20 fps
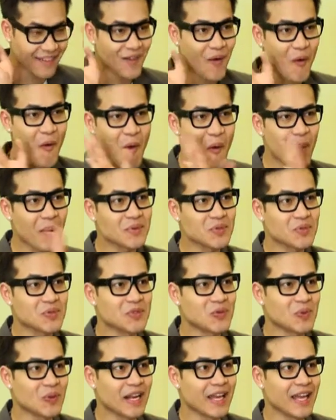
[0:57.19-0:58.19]
โง่แบบ
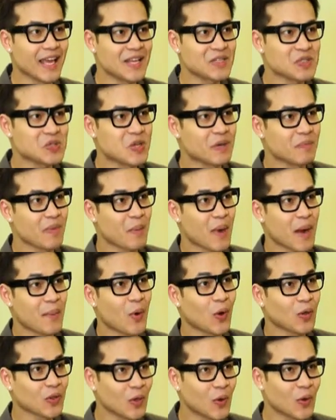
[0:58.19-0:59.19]
สุดๆอะไรเงี้ยจนถึงประมาณ
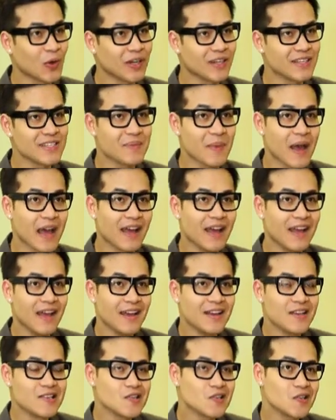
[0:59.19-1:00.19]
มต้นใช่ไหม
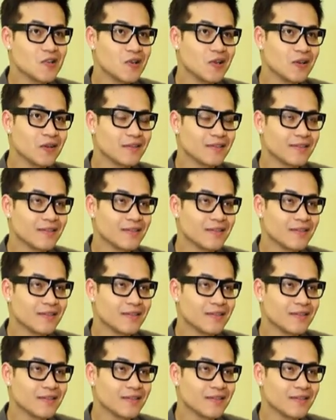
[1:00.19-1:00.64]
ซึ่ง